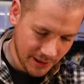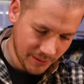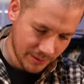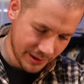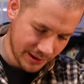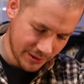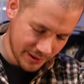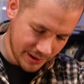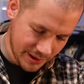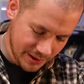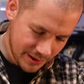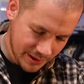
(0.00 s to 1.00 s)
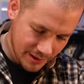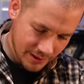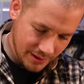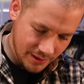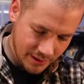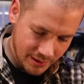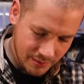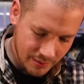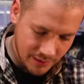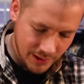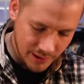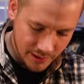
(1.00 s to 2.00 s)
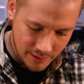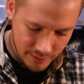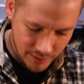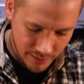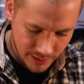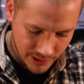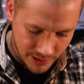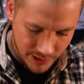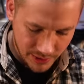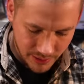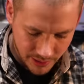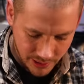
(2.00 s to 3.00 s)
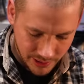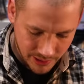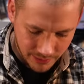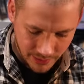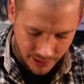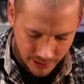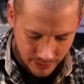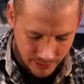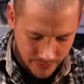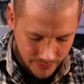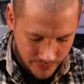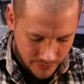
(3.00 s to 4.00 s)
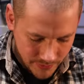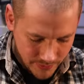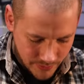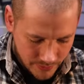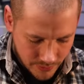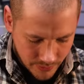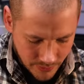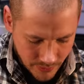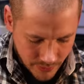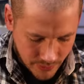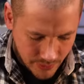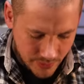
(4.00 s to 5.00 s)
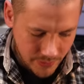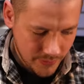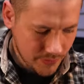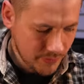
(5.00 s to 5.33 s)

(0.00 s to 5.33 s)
erstmal meinen tollen äh, Mechanismus Spring Guide halt Onkel hier wieder ab. So.